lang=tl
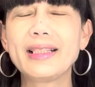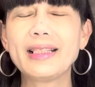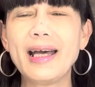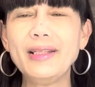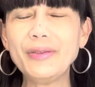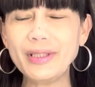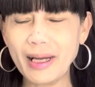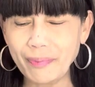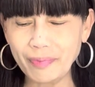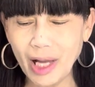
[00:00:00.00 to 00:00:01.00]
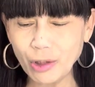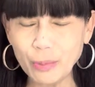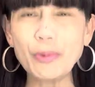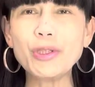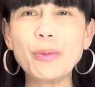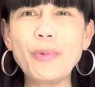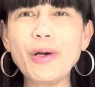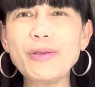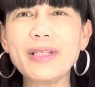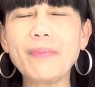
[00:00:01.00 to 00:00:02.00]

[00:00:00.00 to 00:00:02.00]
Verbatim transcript: ano nagtaos puso po akong